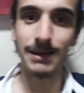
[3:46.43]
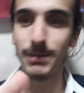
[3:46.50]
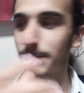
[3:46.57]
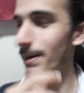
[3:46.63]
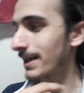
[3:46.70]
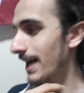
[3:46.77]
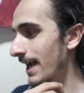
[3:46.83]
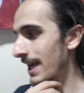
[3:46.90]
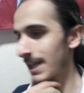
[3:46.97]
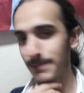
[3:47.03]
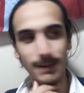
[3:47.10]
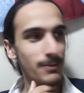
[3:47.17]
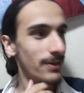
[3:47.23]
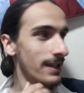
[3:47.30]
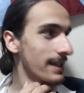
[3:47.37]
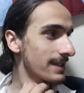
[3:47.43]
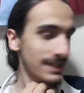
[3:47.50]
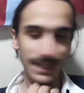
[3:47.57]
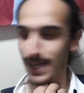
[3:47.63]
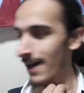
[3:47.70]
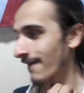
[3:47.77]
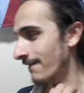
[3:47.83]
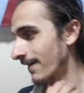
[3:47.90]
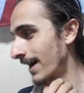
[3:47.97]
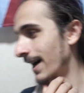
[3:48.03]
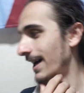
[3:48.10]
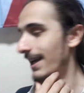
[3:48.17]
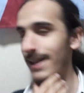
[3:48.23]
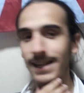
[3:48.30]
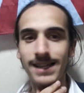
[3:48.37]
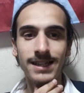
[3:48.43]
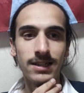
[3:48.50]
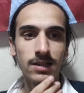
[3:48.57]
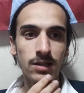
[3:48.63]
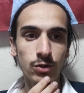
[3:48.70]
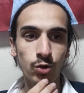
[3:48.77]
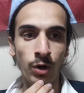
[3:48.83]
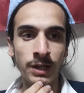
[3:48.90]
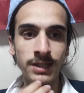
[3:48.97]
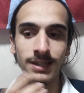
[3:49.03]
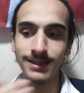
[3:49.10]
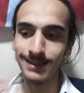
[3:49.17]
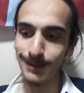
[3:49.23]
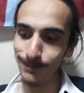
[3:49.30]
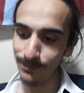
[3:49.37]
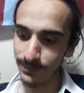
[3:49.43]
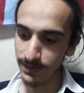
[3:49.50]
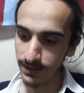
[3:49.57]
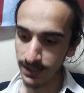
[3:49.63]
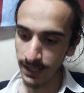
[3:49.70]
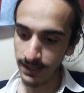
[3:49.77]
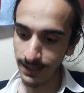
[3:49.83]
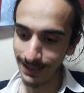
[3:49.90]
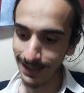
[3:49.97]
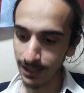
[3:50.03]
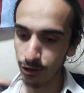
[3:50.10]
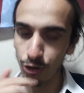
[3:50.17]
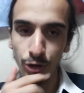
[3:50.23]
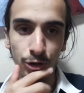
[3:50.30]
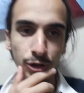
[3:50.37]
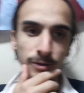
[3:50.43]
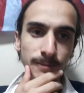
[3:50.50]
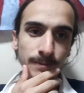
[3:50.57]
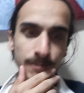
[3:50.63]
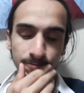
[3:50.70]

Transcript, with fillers: bir bakayım abi etrafa. Sonra gittim neydi ileri doğru.